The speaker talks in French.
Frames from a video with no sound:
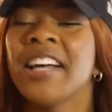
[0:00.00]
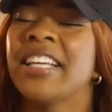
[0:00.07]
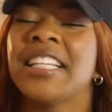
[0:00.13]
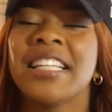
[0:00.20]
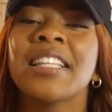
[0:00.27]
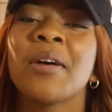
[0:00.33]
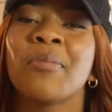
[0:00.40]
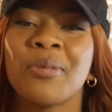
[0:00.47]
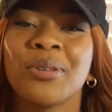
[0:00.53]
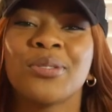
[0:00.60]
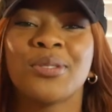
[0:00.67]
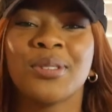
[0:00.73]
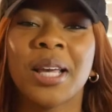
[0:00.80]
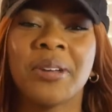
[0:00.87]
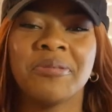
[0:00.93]
avec les impôts en
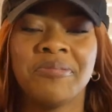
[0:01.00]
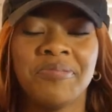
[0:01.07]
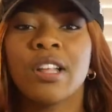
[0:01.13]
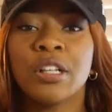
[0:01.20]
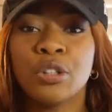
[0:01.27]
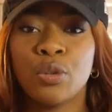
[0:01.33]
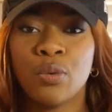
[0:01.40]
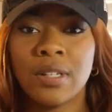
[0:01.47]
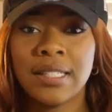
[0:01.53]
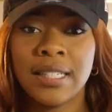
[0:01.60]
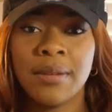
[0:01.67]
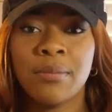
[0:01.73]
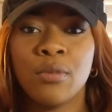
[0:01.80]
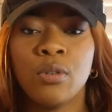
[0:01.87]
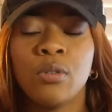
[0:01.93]
tout cas.
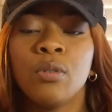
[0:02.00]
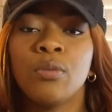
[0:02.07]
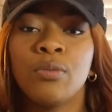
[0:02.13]
Troisièmement,